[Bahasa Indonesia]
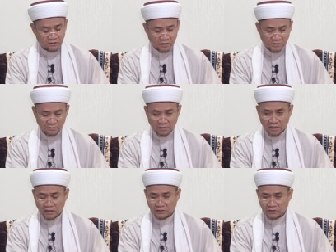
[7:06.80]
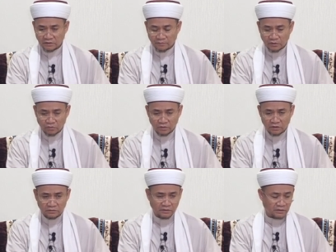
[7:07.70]
kita kasih makan, kita
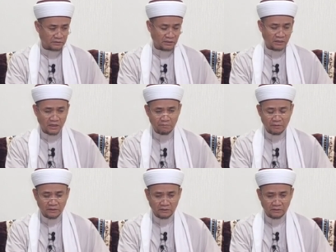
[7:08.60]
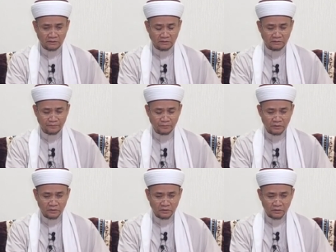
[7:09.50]
penuhi, ternyata apa yang
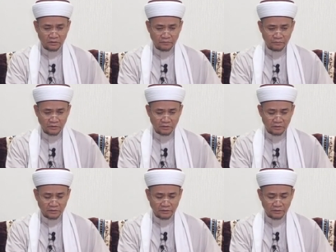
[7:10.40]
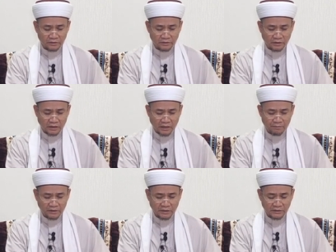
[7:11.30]
di, yang
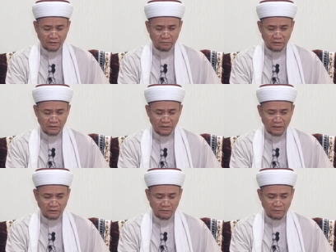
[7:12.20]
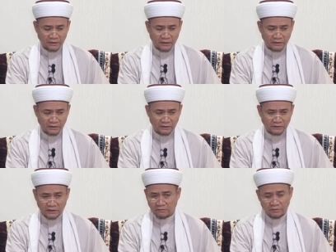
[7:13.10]
apa yang kita berikan
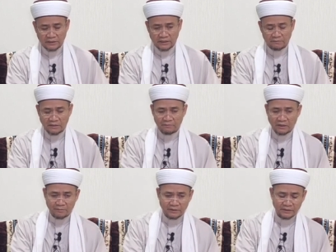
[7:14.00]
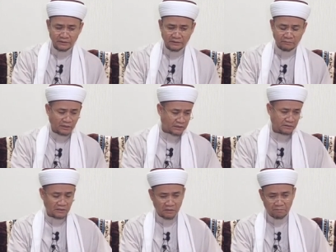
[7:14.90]
kepadanya tidak memberikan apa-apa kepada kita
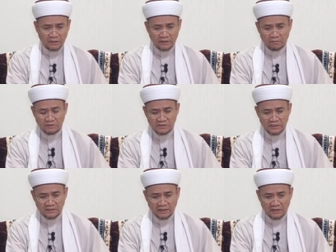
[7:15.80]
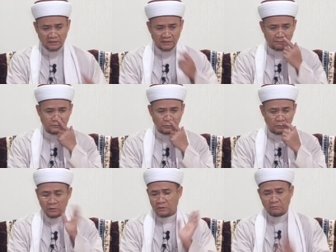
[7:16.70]
bahkan apa yang menjadi keinginan
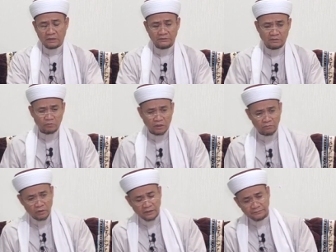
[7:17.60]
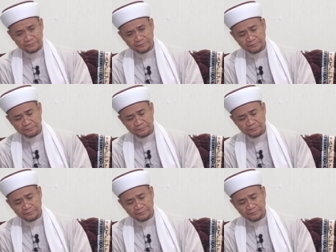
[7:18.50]
nafsu malah terbuang-buang